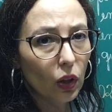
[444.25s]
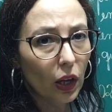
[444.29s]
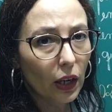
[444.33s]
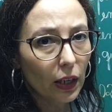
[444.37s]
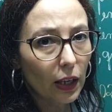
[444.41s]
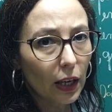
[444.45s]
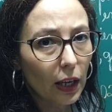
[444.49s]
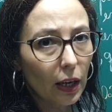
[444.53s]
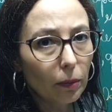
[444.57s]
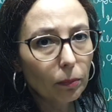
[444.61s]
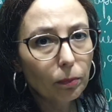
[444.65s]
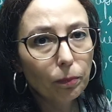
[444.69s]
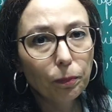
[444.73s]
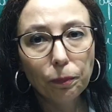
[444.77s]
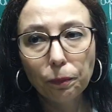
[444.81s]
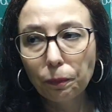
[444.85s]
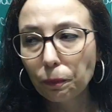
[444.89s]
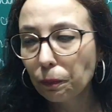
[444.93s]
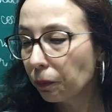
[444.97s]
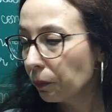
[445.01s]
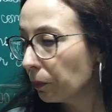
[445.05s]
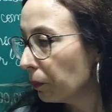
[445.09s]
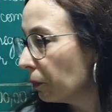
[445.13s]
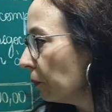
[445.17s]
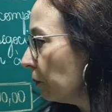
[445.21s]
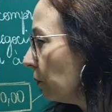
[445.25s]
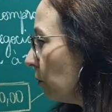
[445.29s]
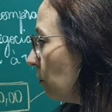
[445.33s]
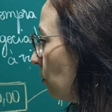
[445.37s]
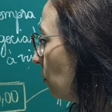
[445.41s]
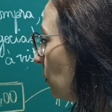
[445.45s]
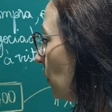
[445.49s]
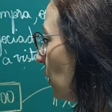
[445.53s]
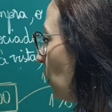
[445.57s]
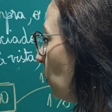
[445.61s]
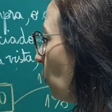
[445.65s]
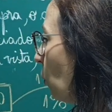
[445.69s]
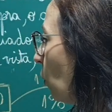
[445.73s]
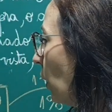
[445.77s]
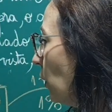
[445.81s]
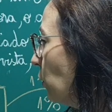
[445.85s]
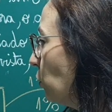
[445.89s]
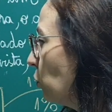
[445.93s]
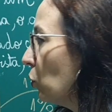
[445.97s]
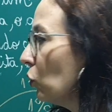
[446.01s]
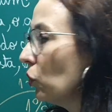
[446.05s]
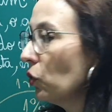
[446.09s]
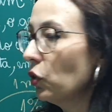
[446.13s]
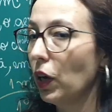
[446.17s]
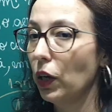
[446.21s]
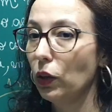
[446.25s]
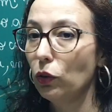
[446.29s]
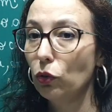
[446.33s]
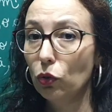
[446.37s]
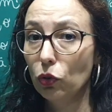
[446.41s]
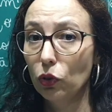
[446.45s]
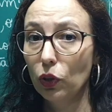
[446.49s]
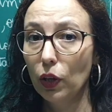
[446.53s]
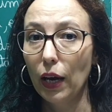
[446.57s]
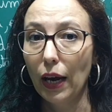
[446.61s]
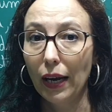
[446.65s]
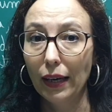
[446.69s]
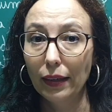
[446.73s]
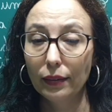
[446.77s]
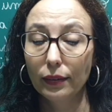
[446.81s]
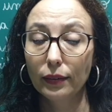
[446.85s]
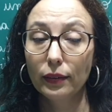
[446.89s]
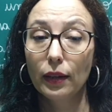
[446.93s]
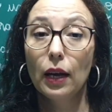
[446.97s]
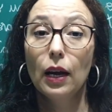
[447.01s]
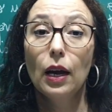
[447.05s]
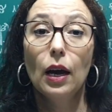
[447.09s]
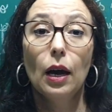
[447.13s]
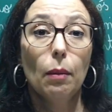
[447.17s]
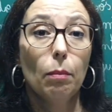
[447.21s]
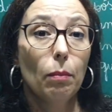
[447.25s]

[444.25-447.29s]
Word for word: daqui, 400 reais.